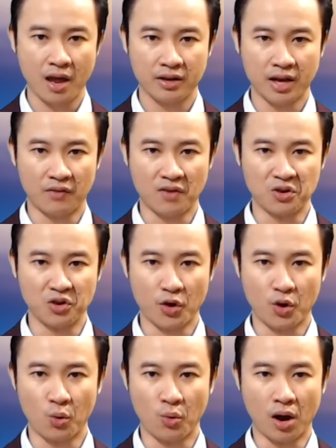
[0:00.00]
Nga vẫn no
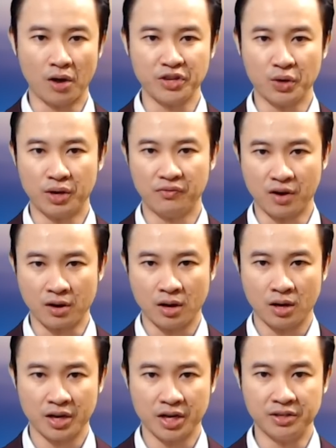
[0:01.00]
đủ ở nhiều lĩnh
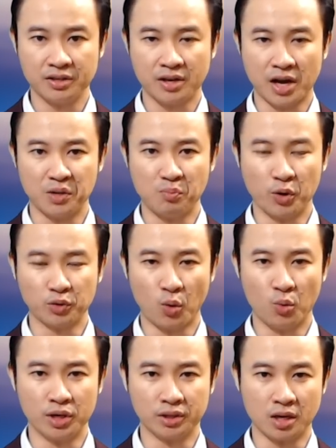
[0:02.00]
vực khi nước này bội
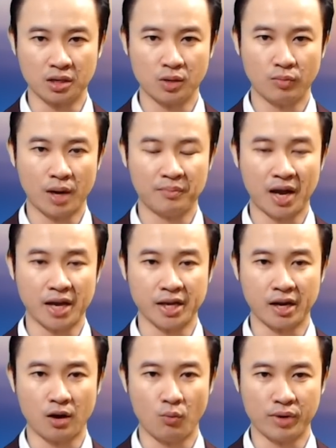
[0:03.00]
thu lương thực trong năm
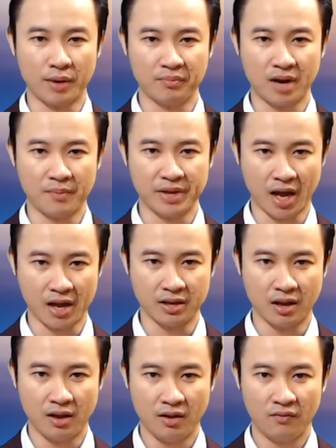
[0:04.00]
hai không hai hai
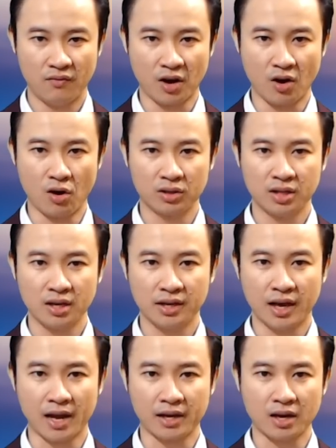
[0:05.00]
và có tất
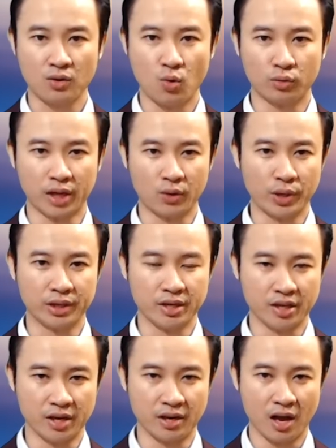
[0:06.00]
cả các nguồn tài nguyên thiên
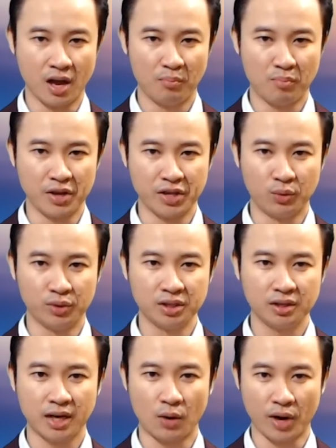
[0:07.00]
nhiên mà nhiều
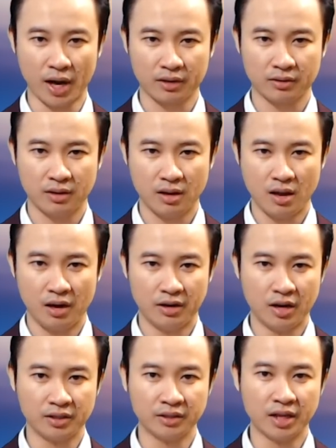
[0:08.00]
nước khao khát.
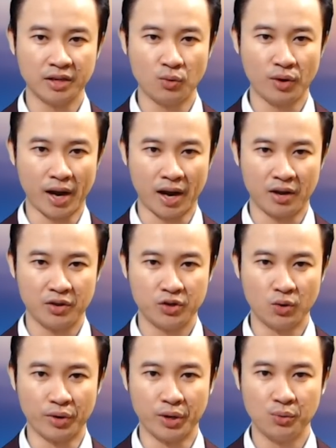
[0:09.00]
Nền kinh tế của Nga
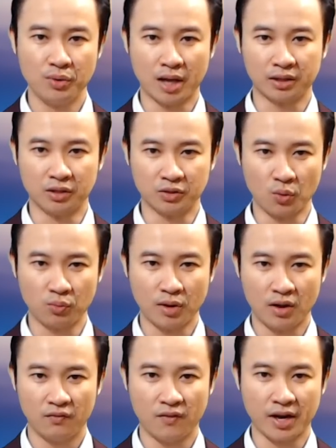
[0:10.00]
chủ yếu là tự túc
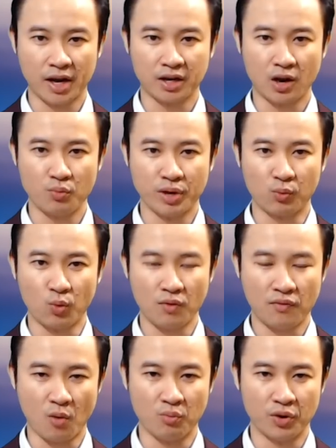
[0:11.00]
và ngành công nghiệp quốc
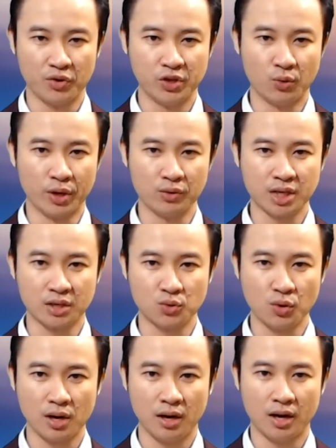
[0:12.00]
phòng chủ yếu sản
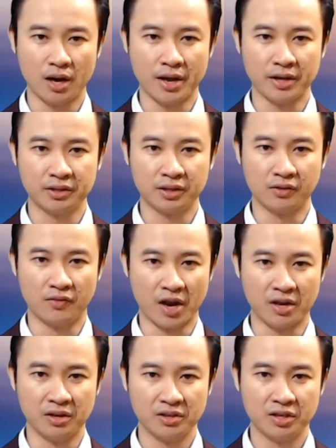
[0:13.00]
xuất là để tự
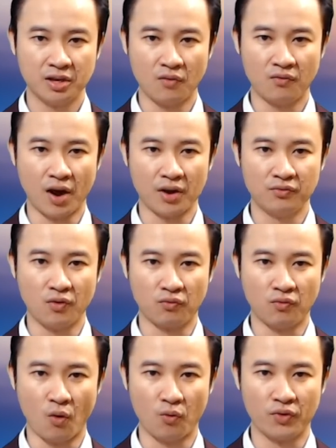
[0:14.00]
vệ chứ không phải phục
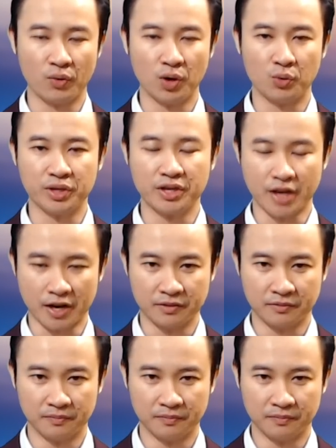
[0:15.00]
vụ phiêu lưu chiến tranh.